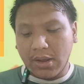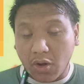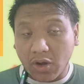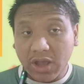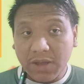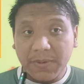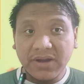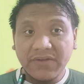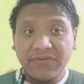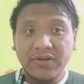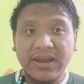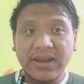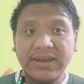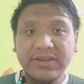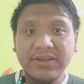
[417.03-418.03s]
Oke, pada
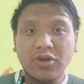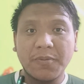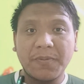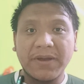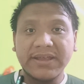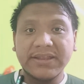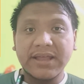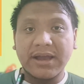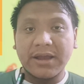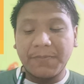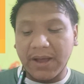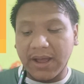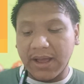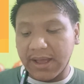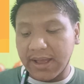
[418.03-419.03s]
video kali ini coba kita akan
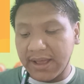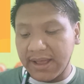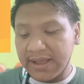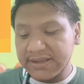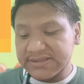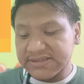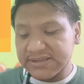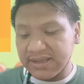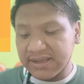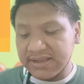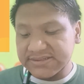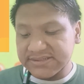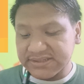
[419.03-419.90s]
bahas uh,